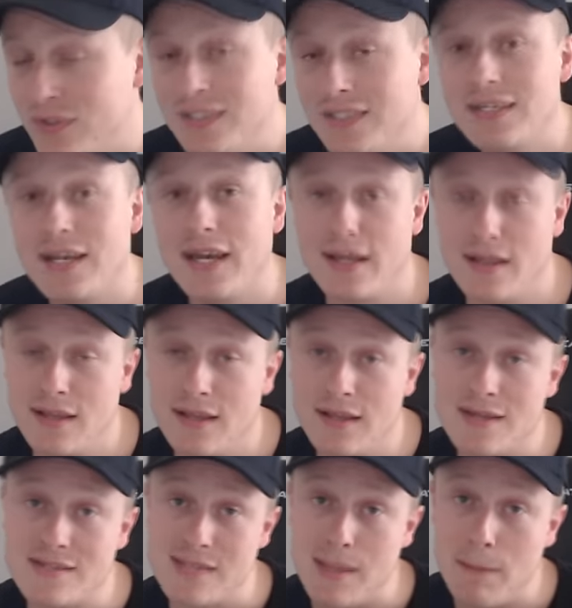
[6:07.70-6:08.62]
vous le dis direct,
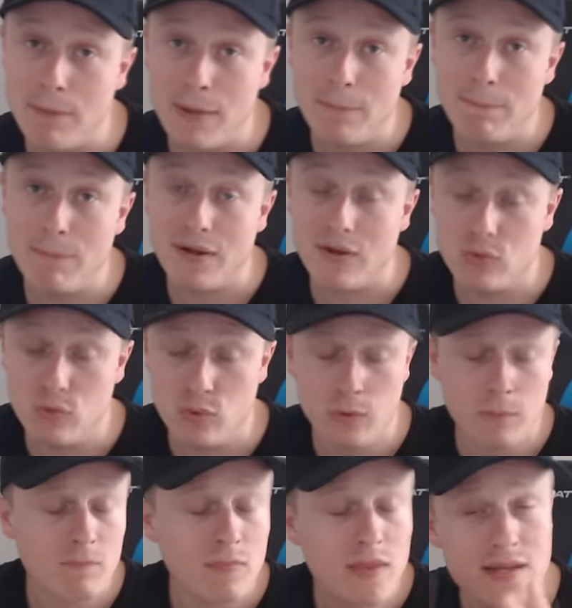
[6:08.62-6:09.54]
les gars, c'est peine
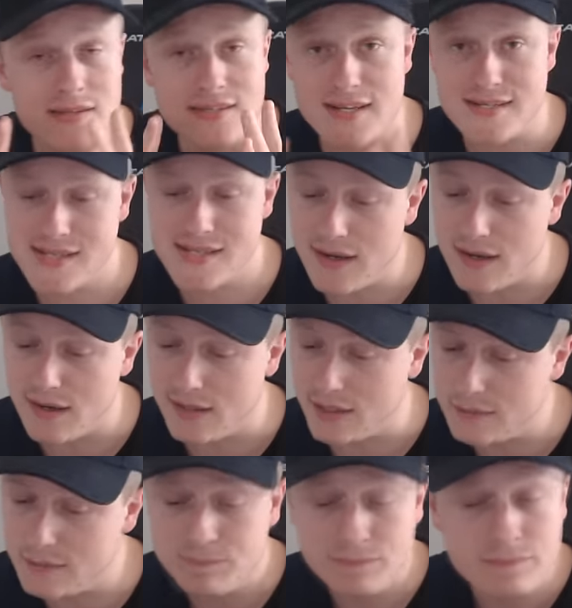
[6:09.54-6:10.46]
perdue, ça sert à
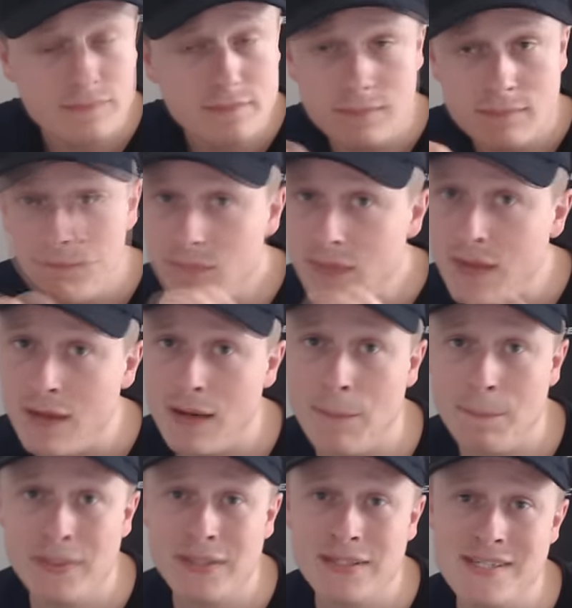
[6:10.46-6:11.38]
rien.
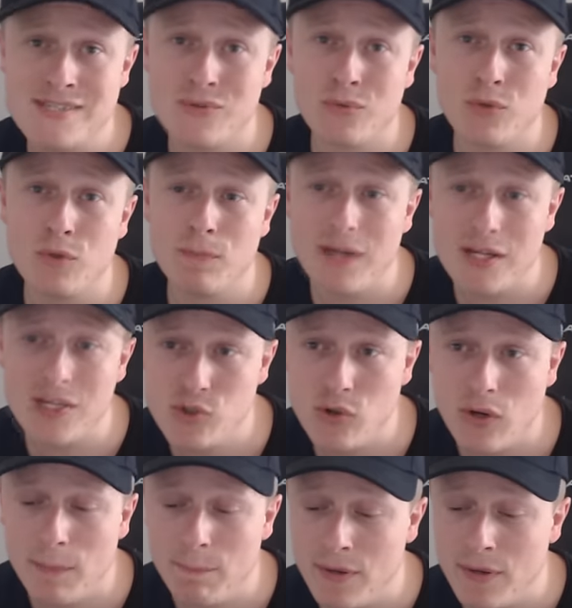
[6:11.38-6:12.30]
La pétition ne
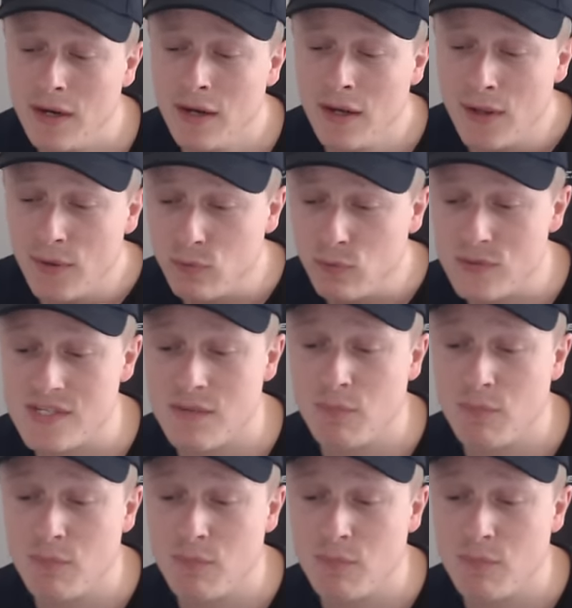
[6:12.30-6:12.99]
marchera pas, tout